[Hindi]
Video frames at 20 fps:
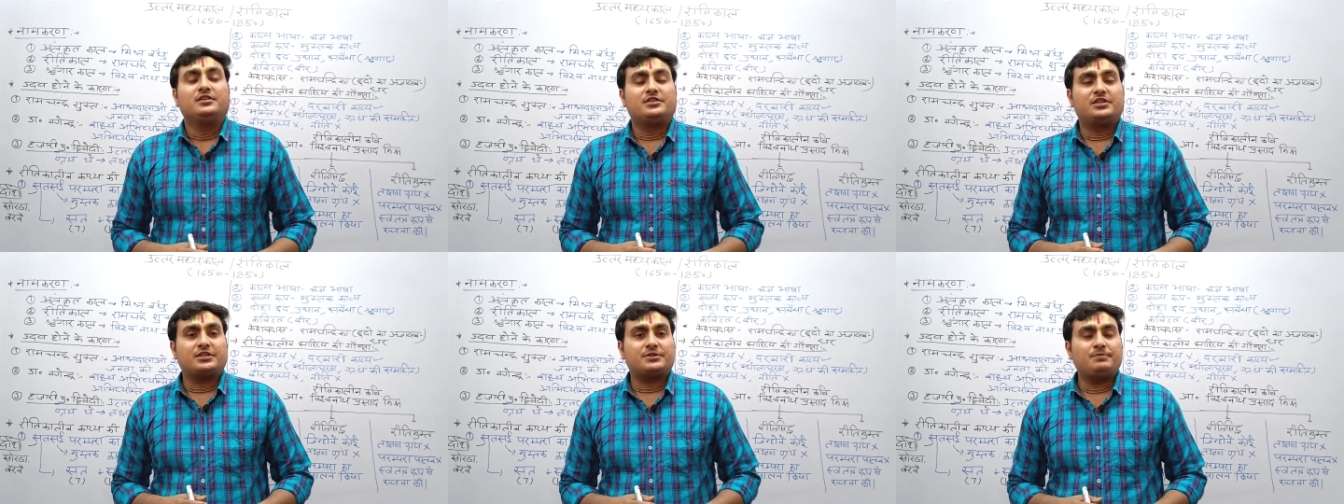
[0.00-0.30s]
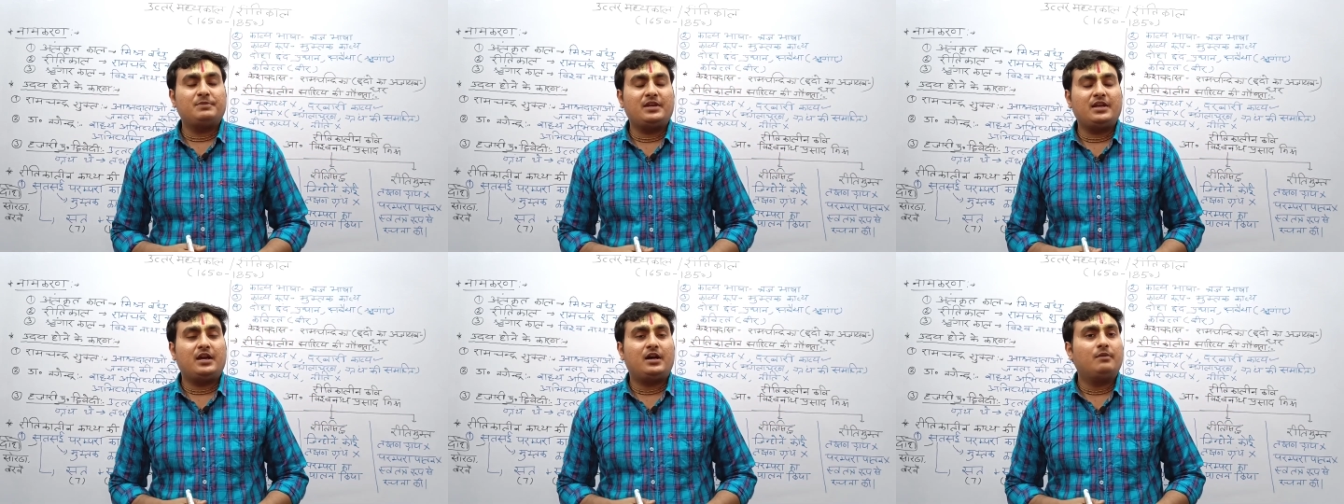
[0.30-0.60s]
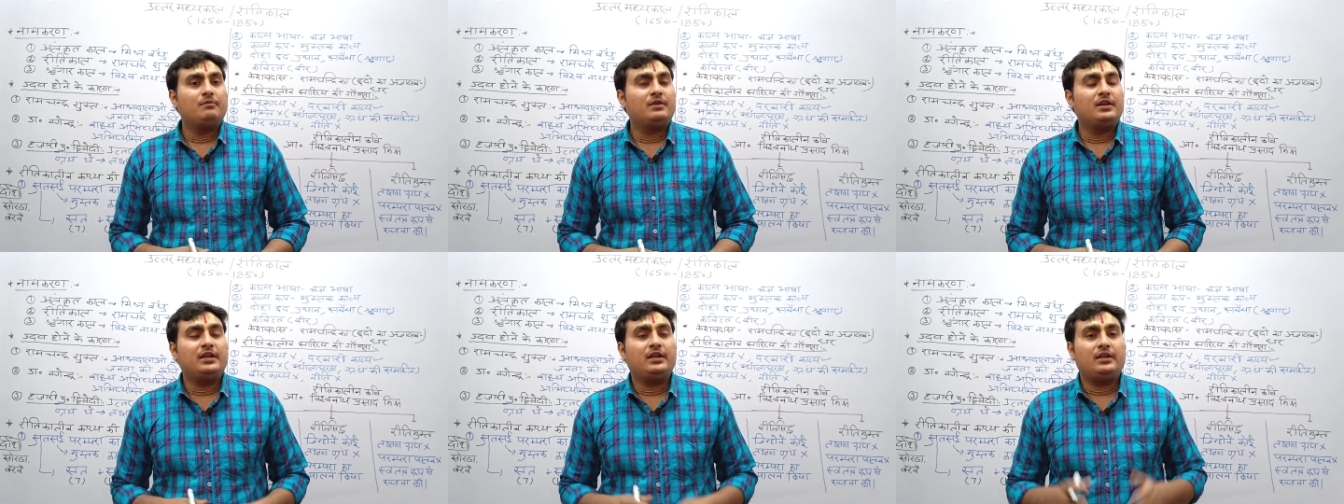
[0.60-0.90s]
जिसमें
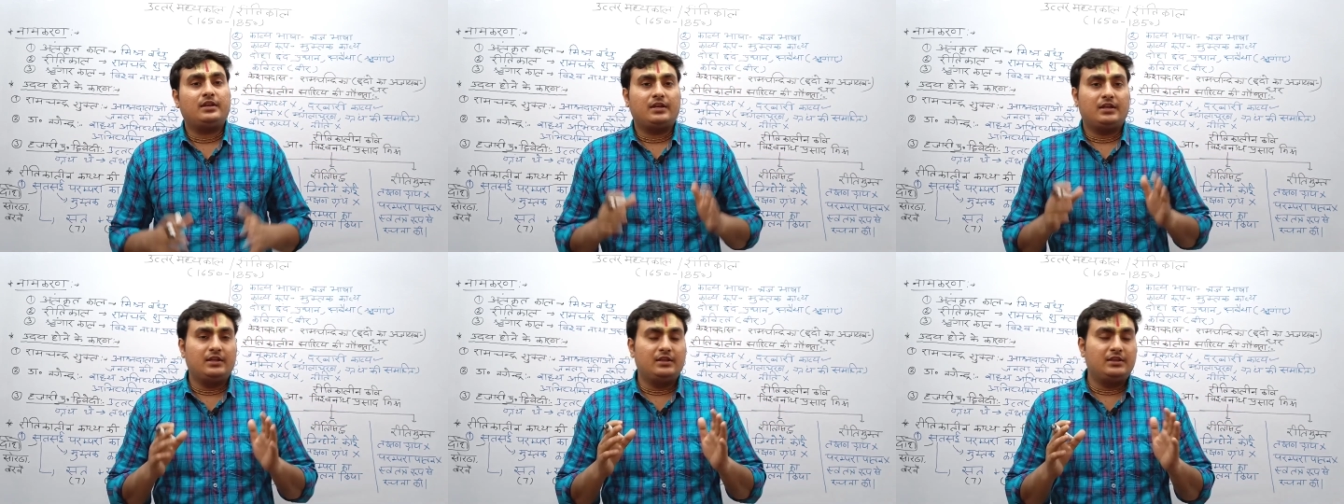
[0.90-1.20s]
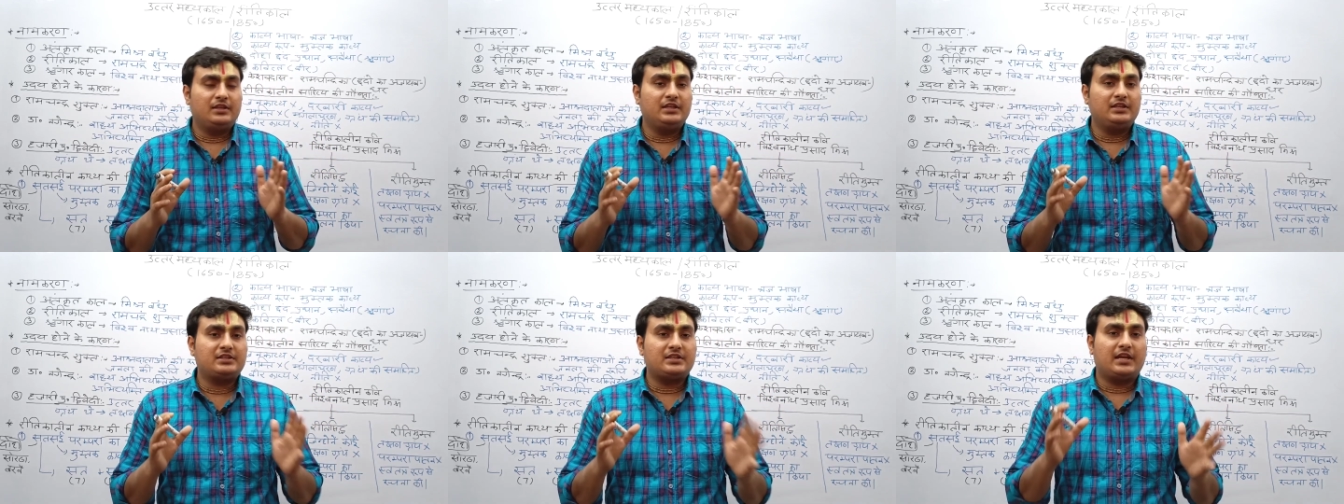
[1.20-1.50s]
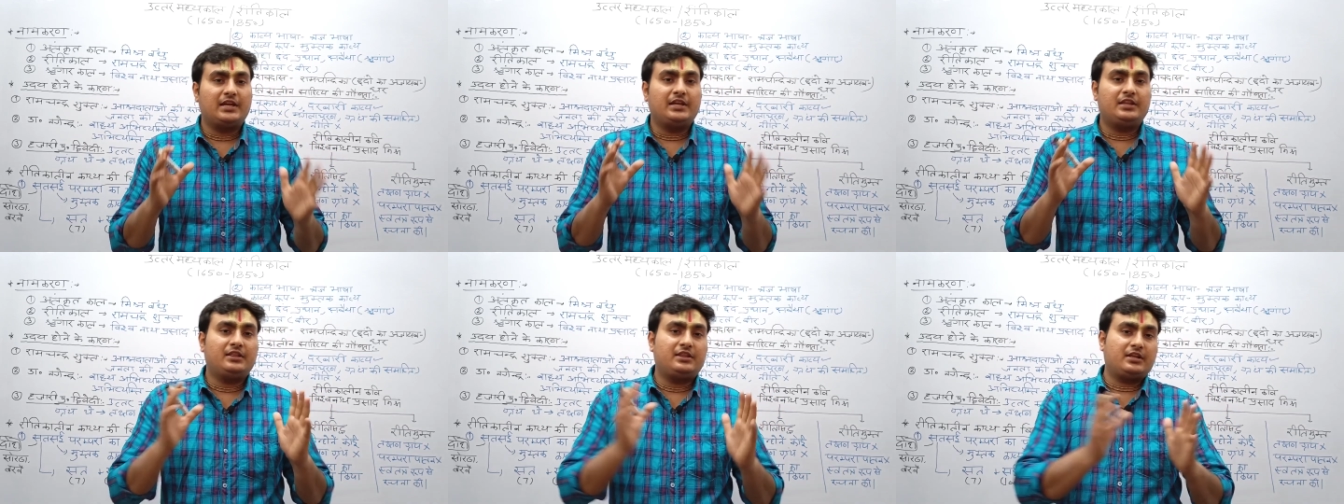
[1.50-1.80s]
हमने हिंदी
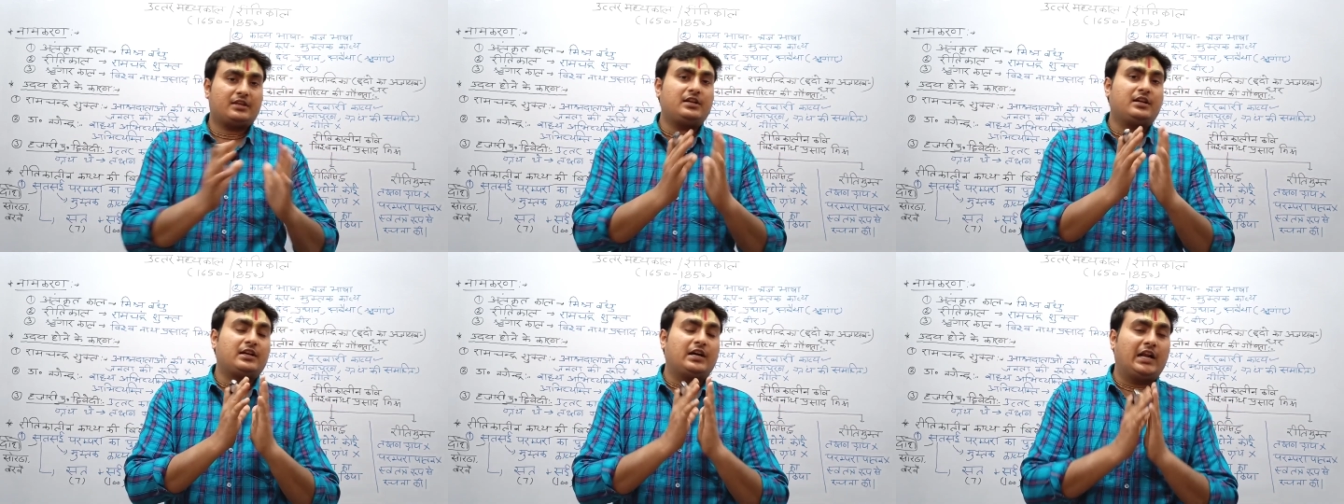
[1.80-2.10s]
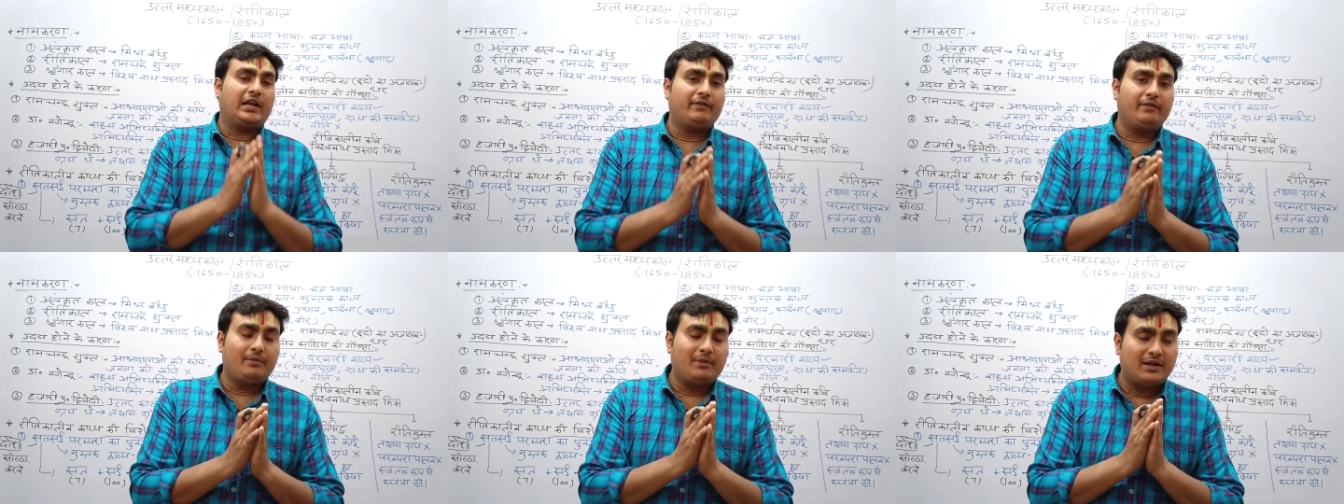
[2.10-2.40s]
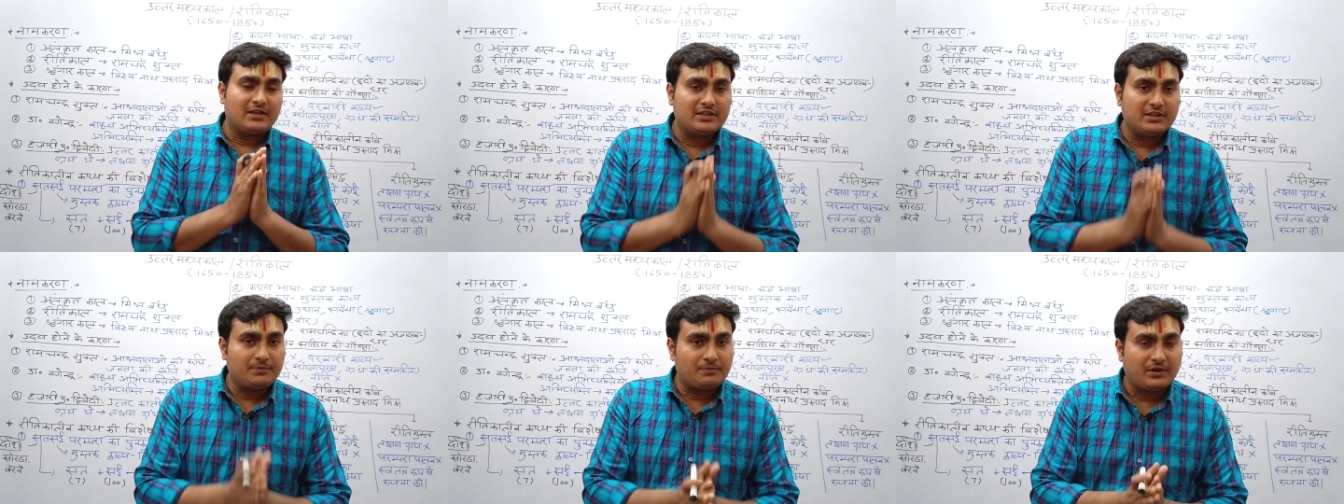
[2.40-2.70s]
साहित्य का काल
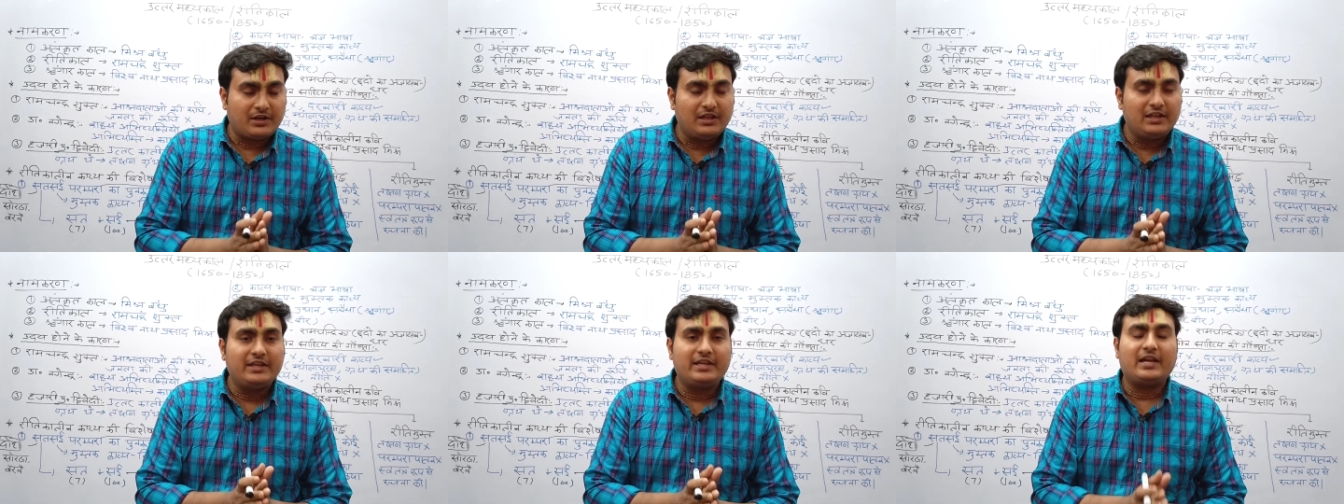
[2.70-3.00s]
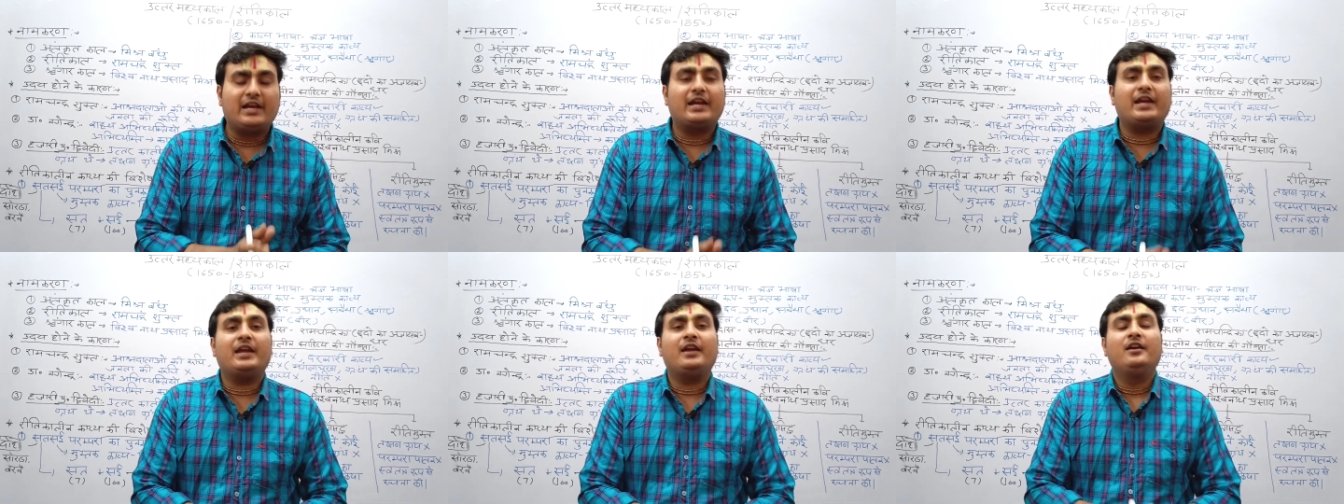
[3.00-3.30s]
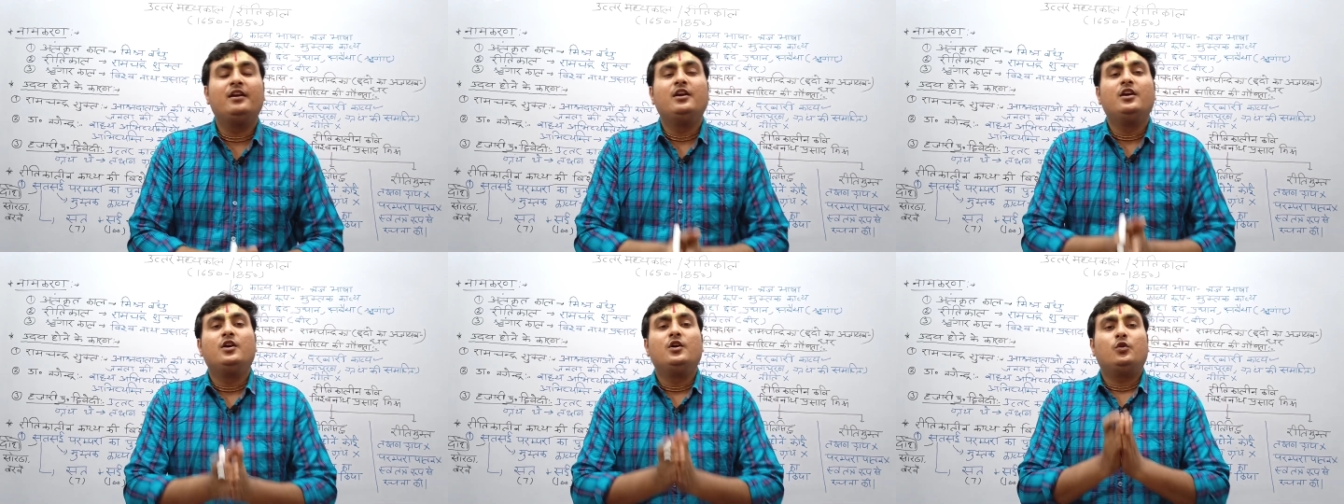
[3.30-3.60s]
विभाजन पढ़ लिया है